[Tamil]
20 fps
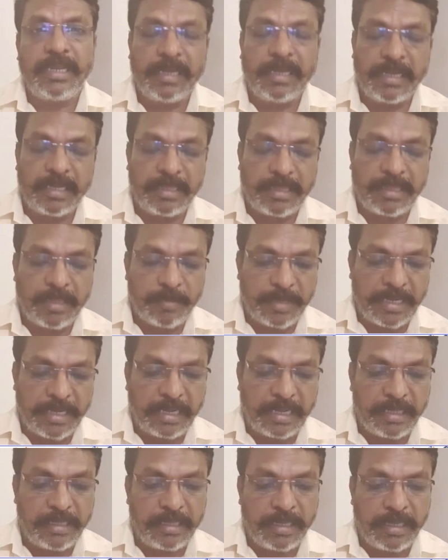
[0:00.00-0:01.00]
ஈழத்தமிழர்
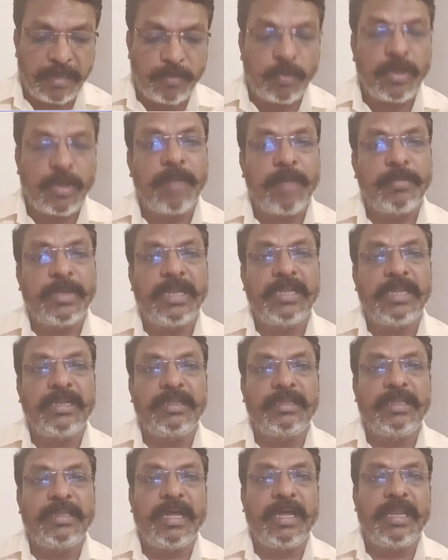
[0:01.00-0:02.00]
அகதிகள் முகாம்கள்
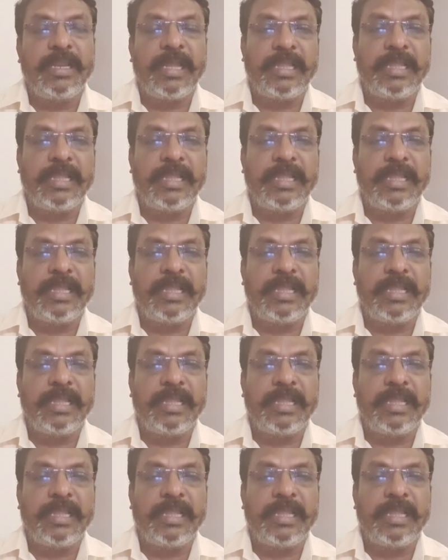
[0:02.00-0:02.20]
இருந்தால்